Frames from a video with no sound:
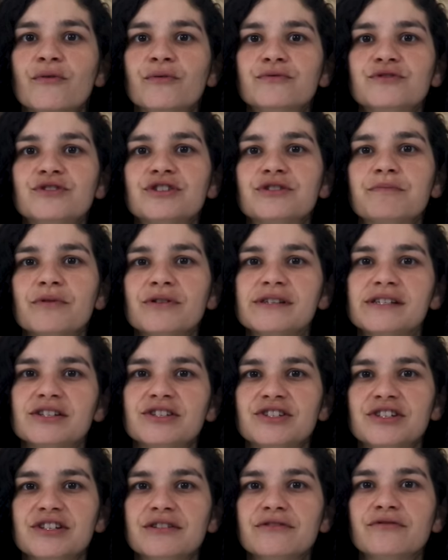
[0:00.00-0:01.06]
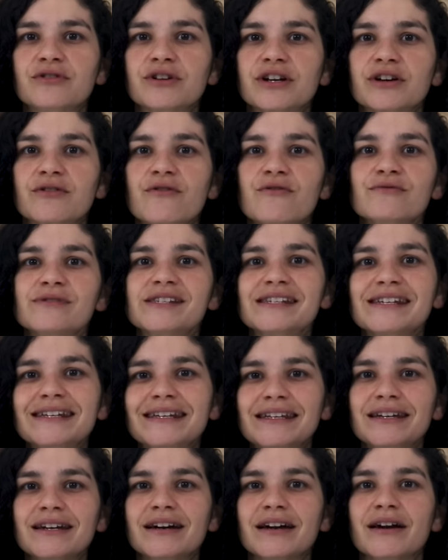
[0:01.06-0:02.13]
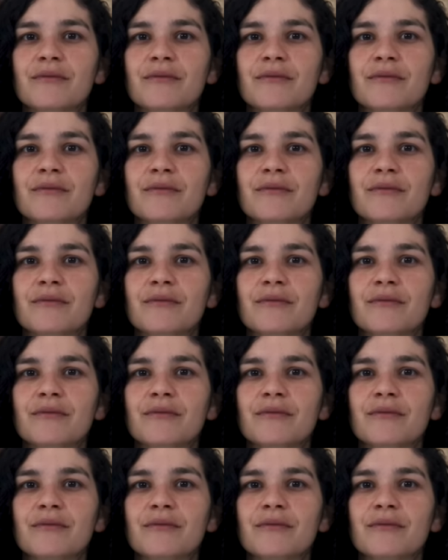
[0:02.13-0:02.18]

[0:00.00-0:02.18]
um dispositivo que conseguia